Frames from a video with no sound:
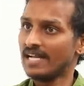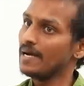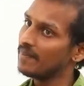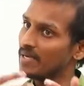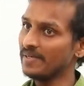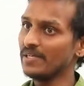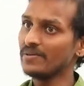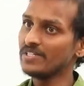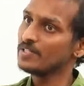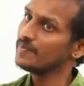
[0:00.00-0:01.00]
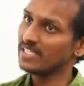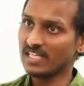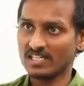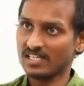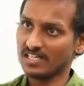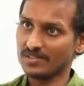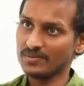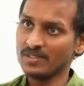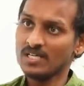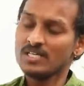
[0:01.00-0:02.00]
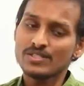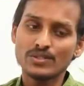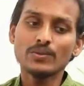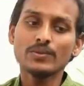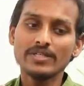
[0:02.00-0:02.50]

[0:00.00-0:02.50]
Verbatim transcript: నా పేమెంట్ గురించి మీరు నన్ను అడగరు సో